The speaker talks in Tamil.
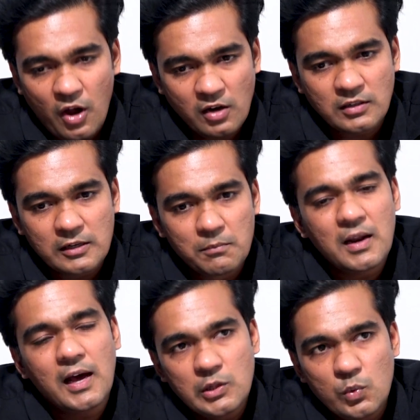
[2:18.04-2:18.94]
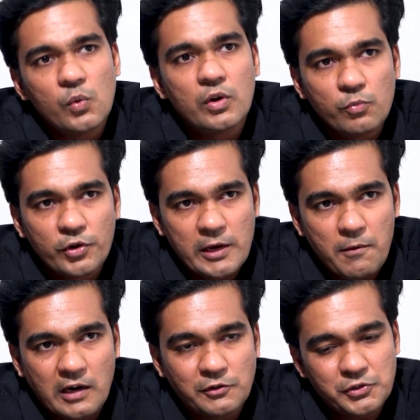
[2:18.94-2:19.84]
லாங் டேர்மில் அதுவும் ஒரு
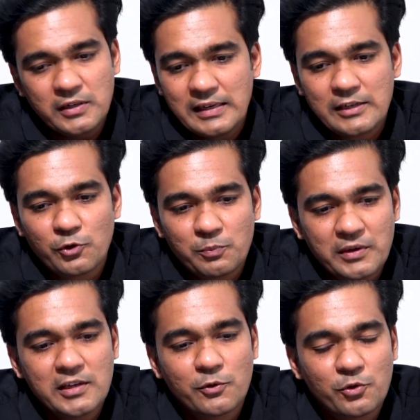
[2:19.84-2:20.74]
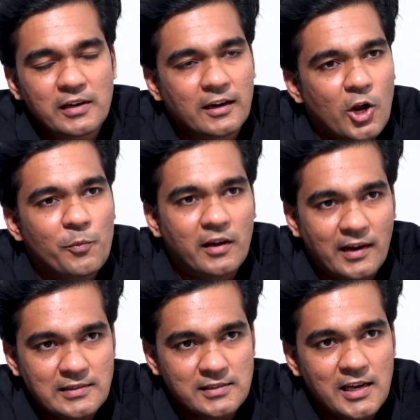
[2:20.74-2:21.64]
முக்கியமான விஷயம் இன்றைக்கி ஒரு பெரிய ஒரு எக்கனாமிக்
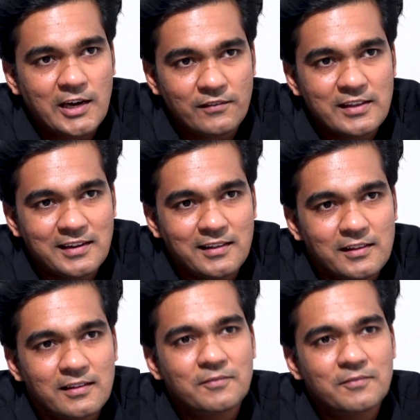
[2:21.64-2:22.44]
கிரைசிஸ் அங்கே வந்து நிற்கிது